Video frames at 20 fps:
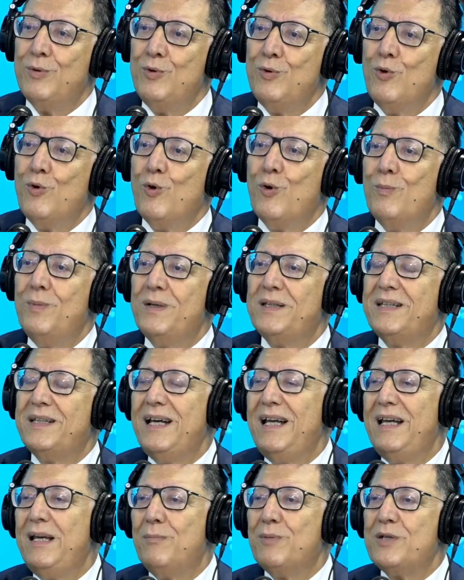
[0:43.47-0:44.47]

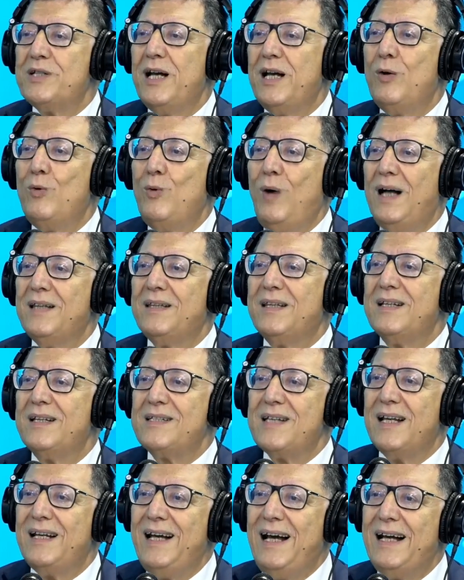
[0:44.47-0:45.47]
وبالتالي باش تاخذ حتى
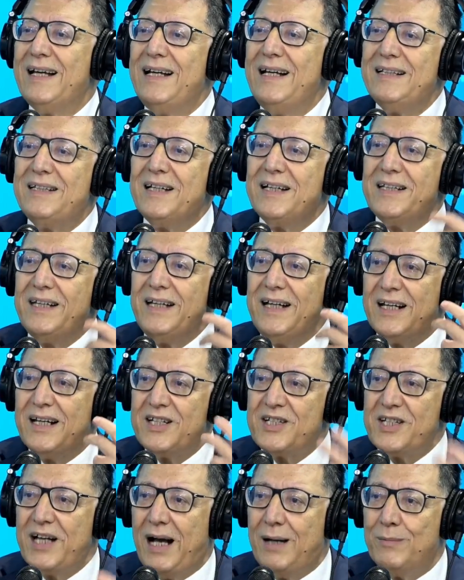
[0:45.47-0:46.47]
صلاحيات اختيار
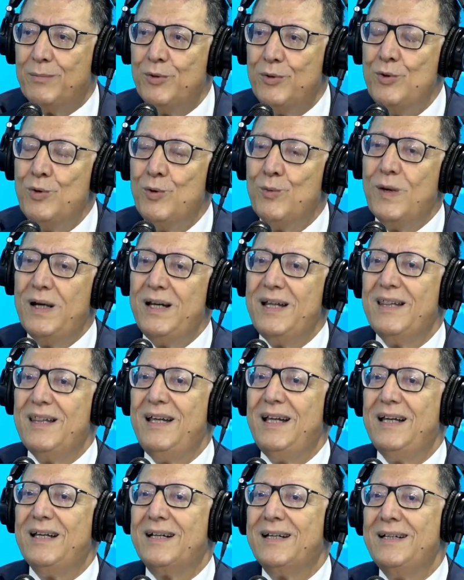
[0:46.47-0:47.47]
الشعب
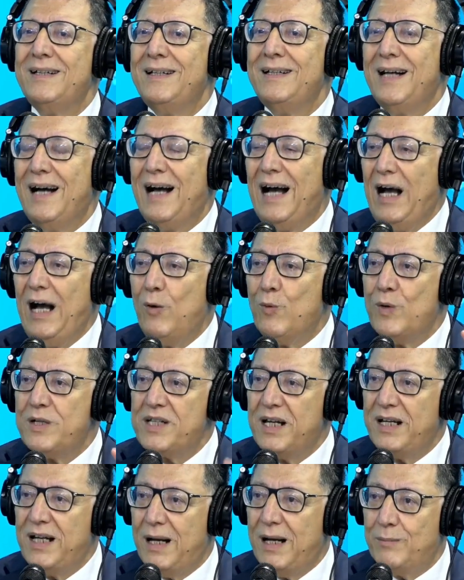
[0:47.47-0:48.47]
ولذلك احوج
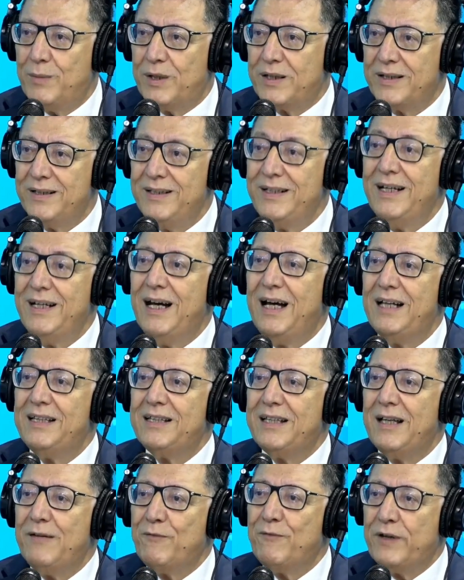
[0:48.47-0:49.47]
الامر
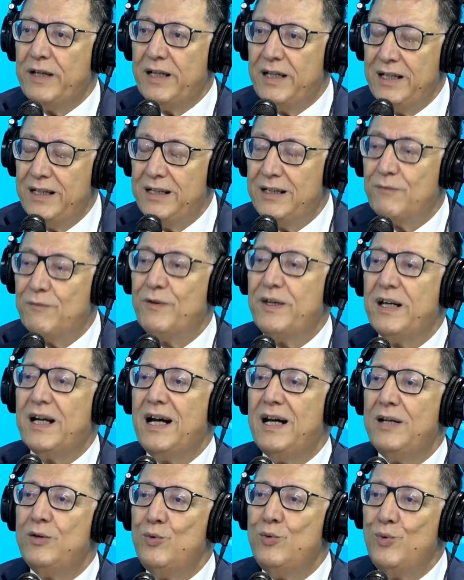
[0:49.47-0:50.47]
التفكير في
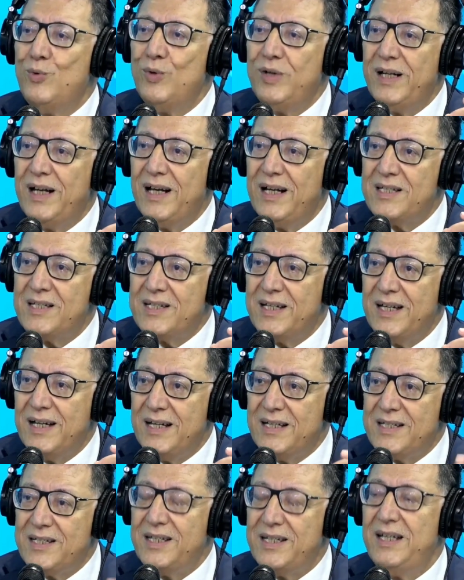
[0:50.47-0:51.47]
قانون
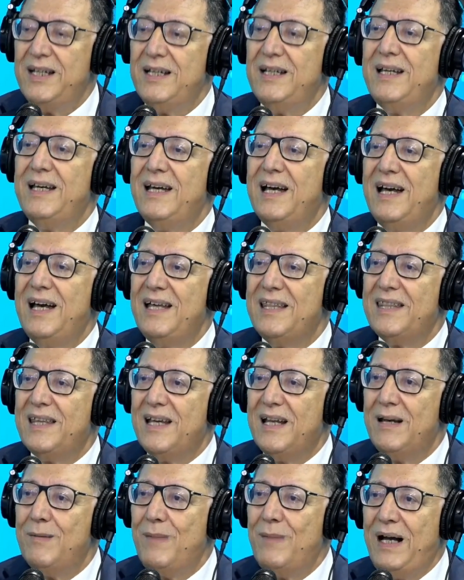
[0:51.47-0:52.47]
اساسي لهذه
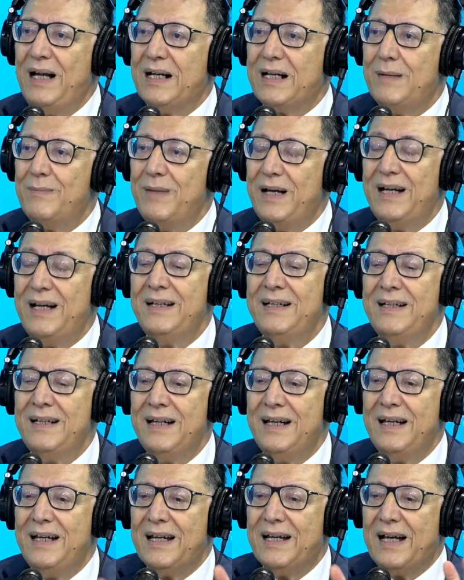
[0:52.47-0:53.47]
المحكمه
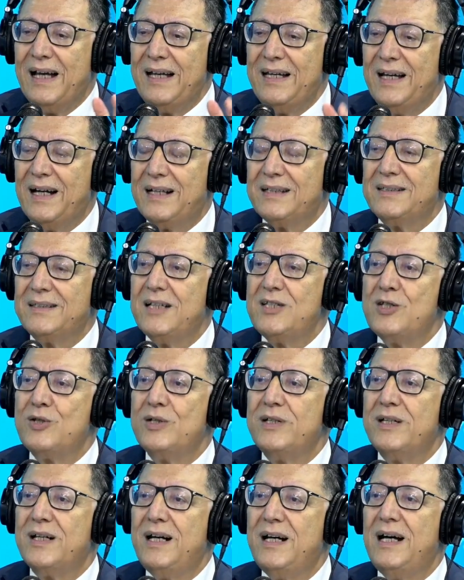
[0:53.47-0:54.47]
لكي
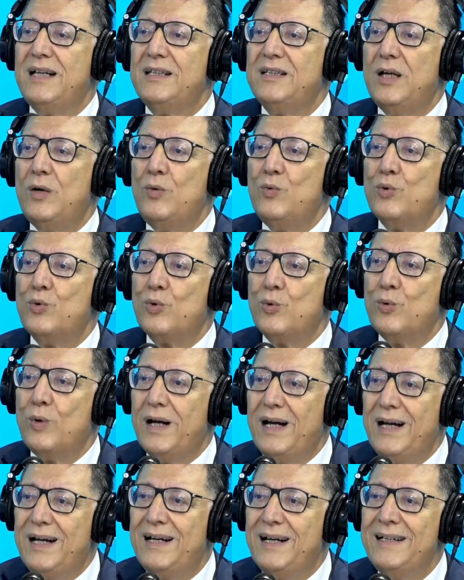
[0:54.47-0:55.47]
يقتصر
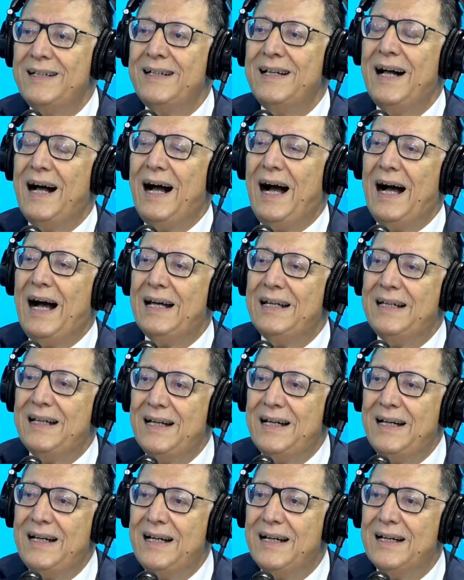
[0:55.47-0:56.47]
دورها على